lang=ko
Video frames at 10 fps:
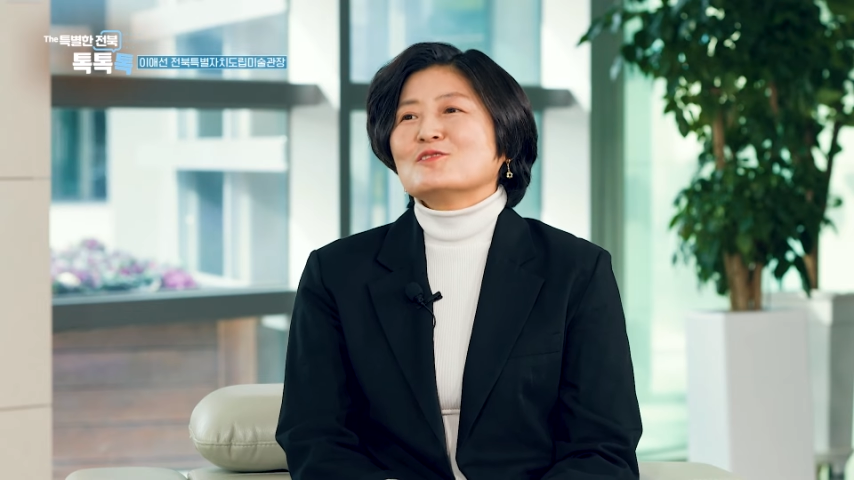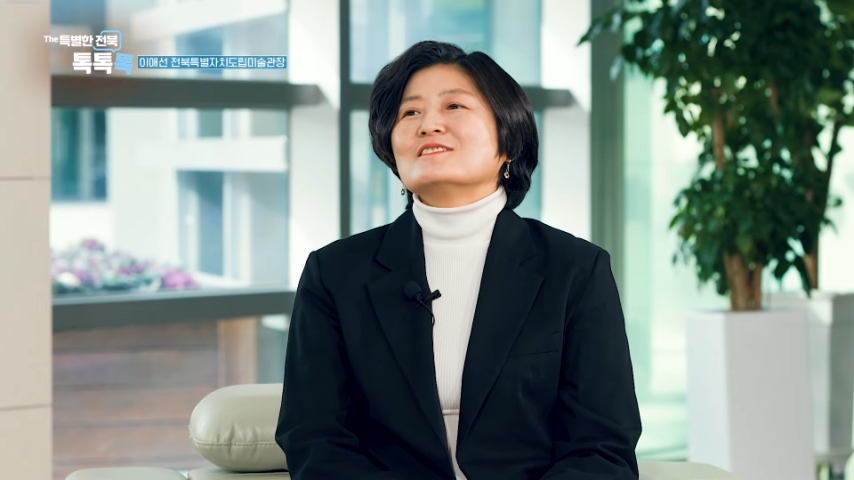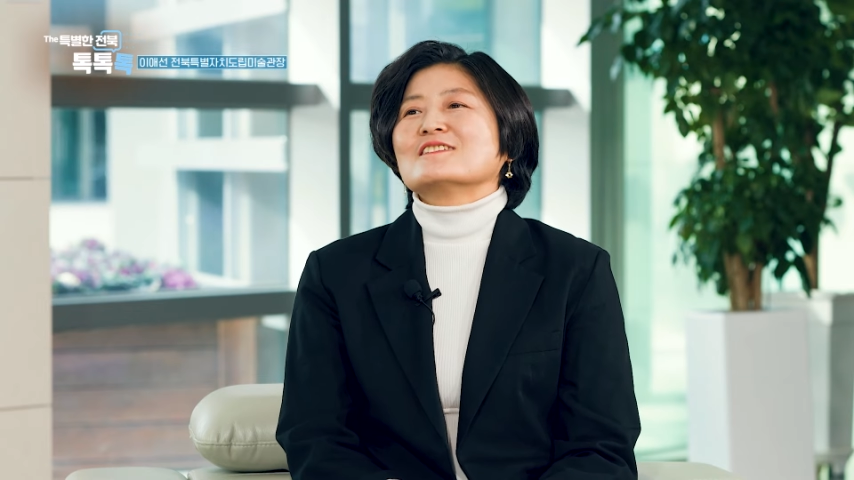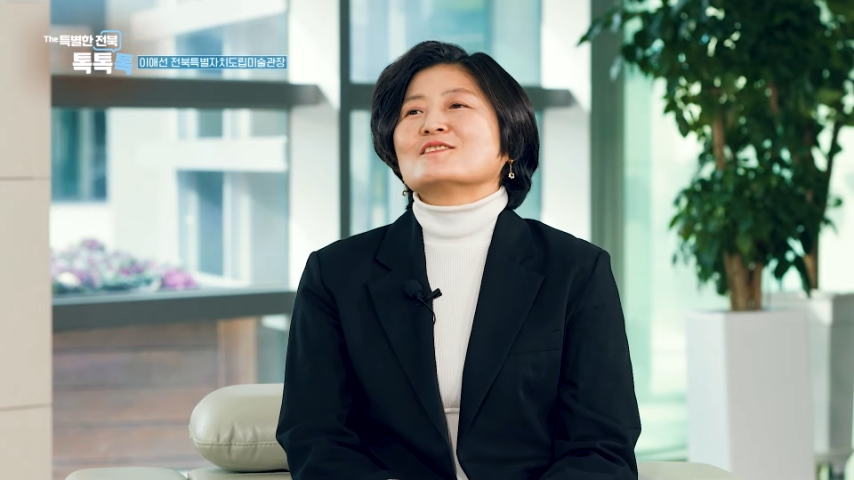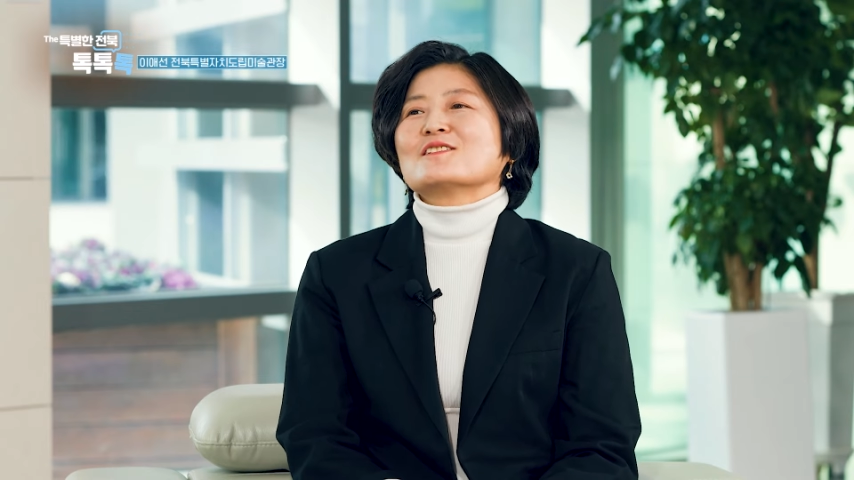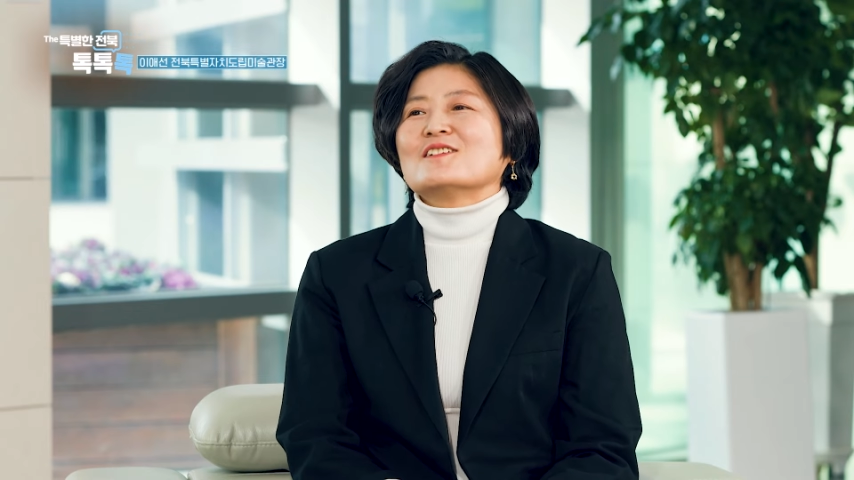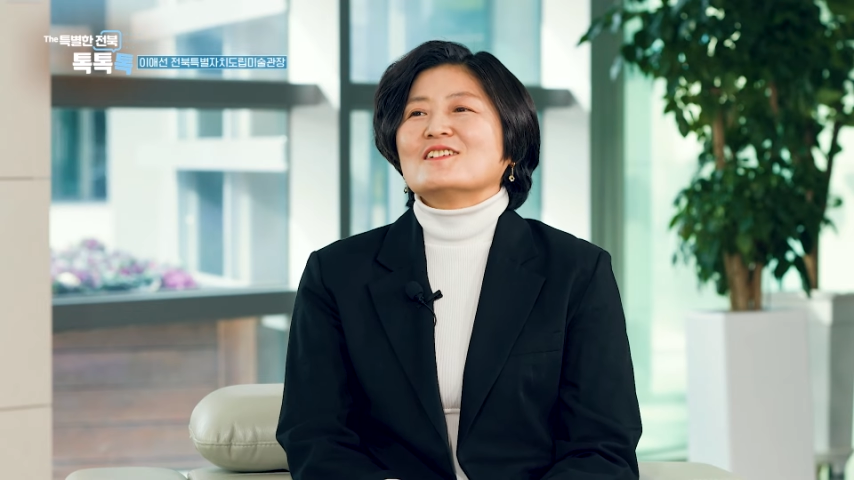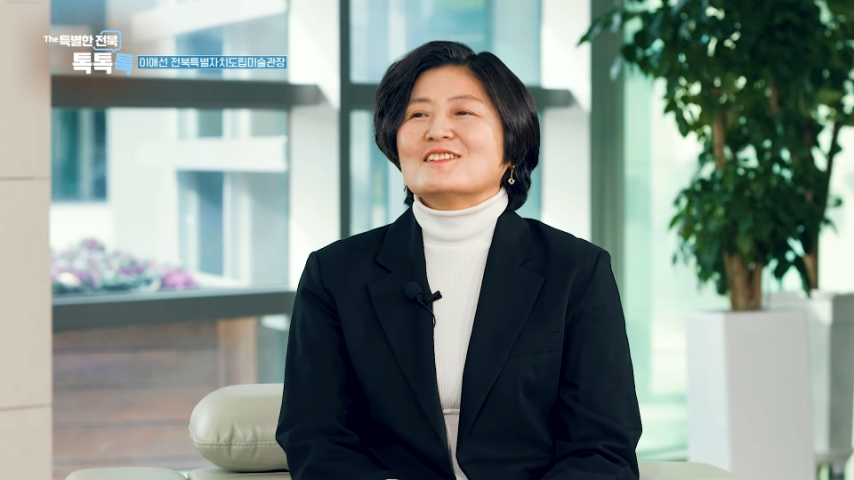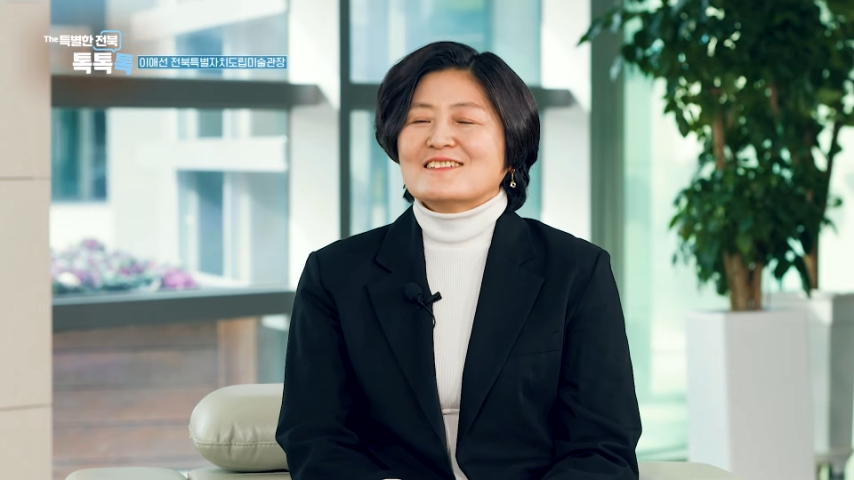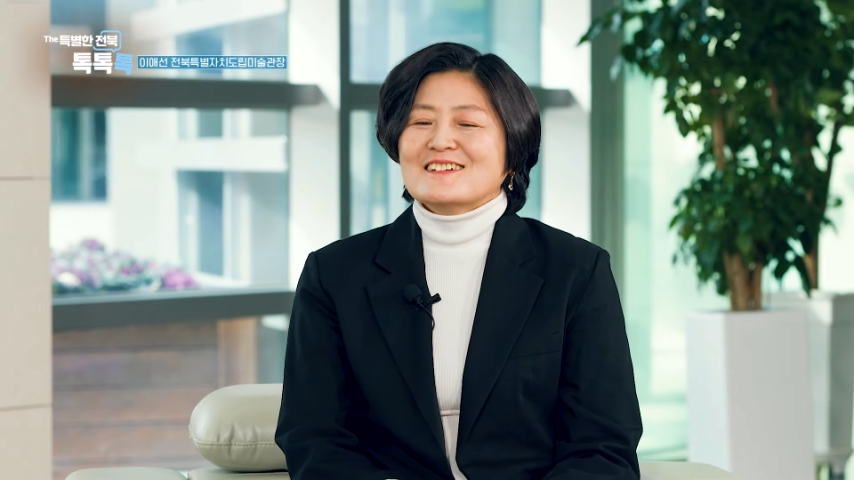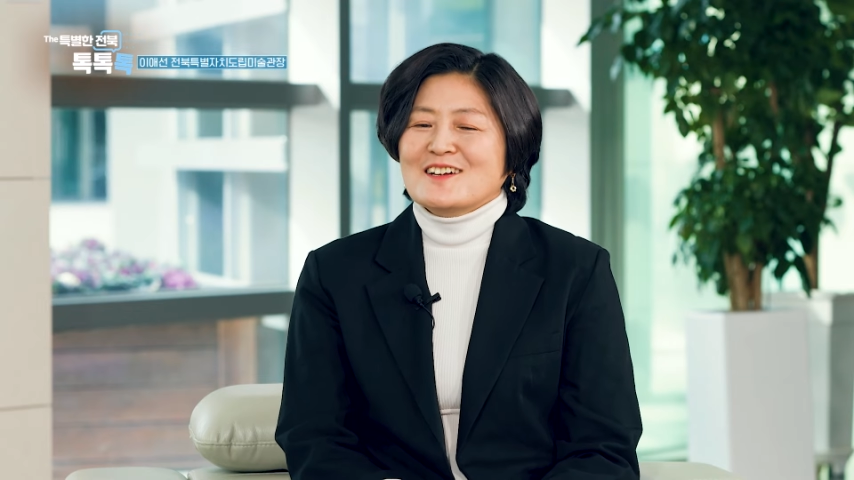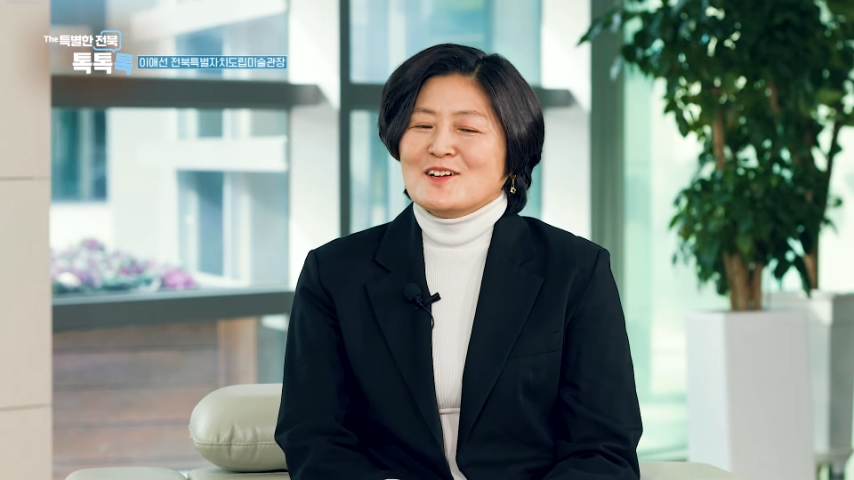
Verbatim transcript: 있어서 예.